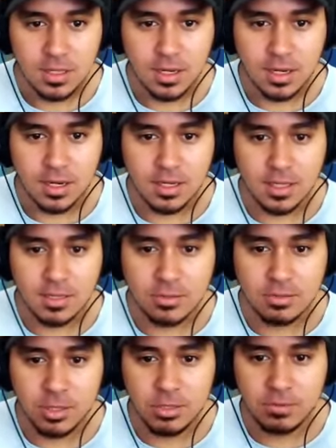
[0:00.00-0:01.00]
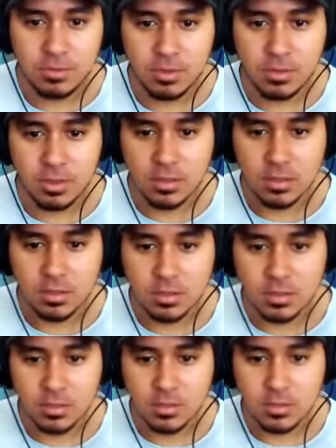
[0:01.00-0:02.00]
Ah, cara, aqui é super de boa.
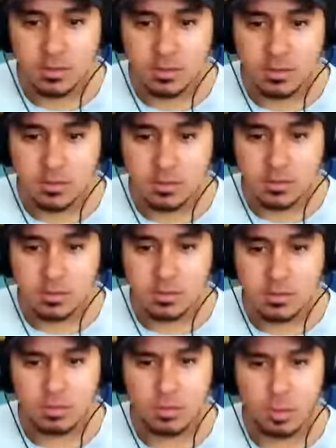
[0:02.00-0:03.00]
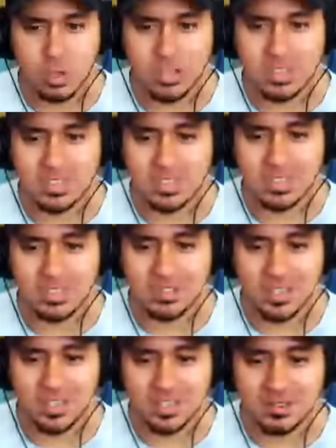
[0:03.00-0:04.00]
Nossa
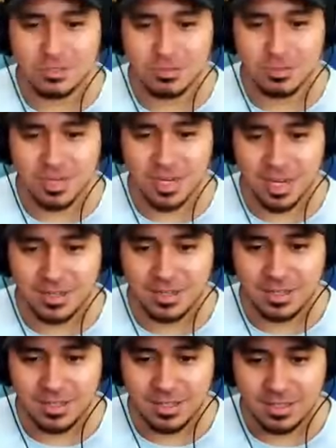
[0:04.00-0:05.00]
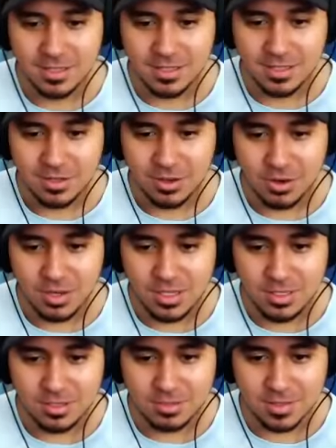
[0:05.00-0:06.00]
senhora, todo bugado aqui. Olha
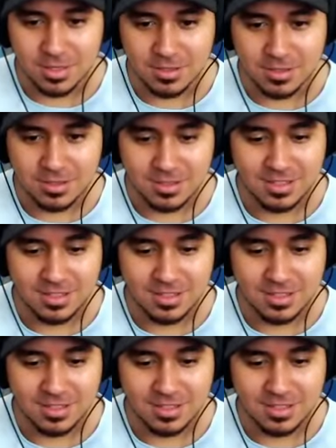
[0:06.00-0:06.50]
isso, mano.